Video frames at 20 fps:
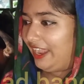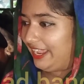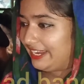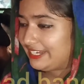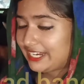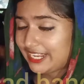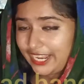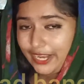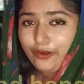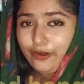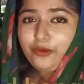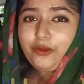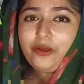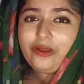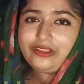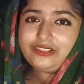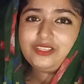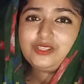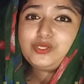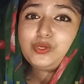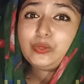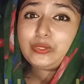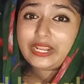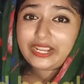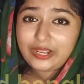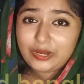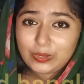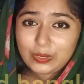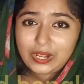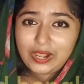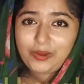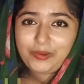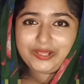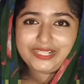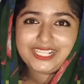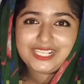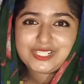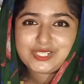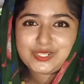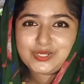এটা কেন খাওয়াইতেছো ওইটা কেন
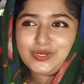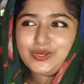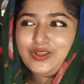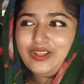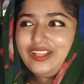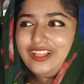খাওয়াইতেছো